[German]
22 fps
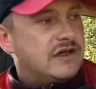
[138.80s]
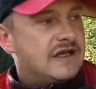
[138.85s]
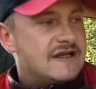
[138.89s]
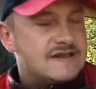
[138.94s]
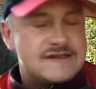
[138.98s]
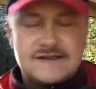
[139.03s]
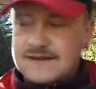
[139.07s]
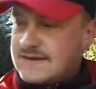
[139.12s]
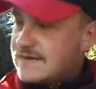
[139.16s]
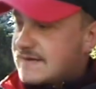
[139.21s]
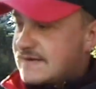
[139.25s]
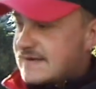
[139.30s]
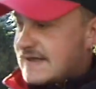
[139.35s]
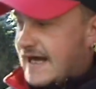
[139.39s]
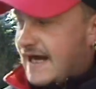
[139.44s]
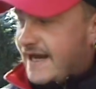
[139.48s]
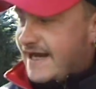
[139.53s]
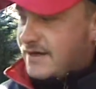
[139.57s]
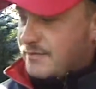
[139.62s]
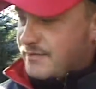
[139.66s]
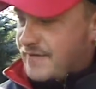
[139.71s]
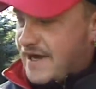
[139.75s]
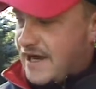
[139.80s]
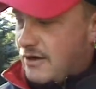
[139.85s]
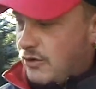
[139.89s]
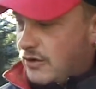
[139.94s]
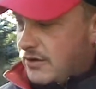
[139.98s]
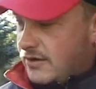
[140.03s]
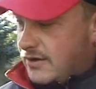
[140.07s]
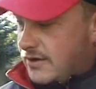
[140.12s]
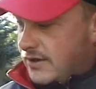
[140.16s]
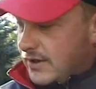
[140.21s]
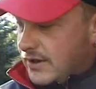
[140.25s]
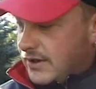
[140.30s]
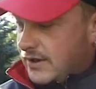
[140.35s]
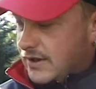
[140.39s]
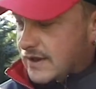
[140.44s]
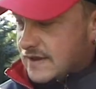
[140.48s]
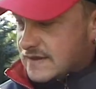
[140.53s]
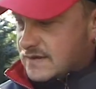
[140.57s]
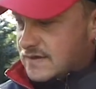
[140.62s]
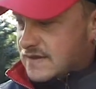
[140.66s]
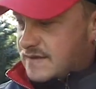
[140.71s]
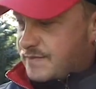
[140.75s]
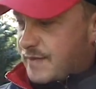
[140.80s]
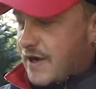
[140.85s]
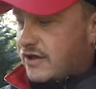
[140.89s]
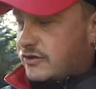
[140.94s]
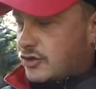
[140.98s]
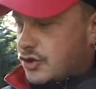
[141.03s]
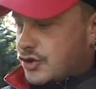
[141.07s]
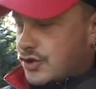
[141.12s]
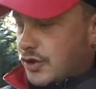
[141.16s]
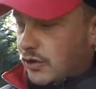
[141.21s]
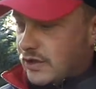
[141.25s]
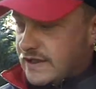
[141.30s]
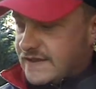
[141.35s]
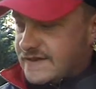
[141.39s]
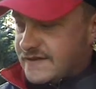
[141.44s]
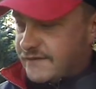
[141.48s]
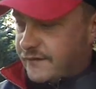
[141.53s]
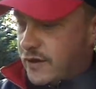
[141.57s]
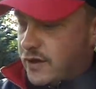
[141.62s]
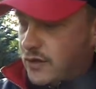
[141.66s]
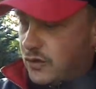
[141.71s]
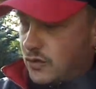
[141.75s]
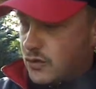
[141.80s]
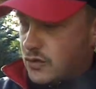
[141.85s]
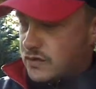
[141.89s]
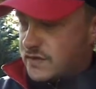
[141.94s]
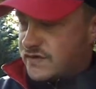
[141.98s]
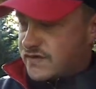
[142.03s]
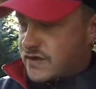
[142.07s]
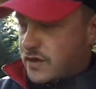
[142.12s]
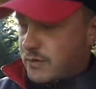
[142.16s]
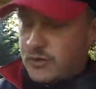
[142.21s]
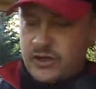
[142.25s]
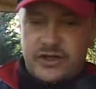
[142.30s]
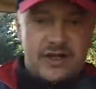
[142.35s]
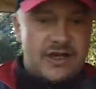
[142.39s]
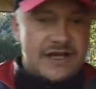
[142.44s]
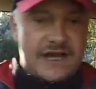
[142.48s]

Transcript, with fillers: lassen. Das ist ein Eigenbau. Also das ist praktisch eine Holzfeuerung. Das können wir da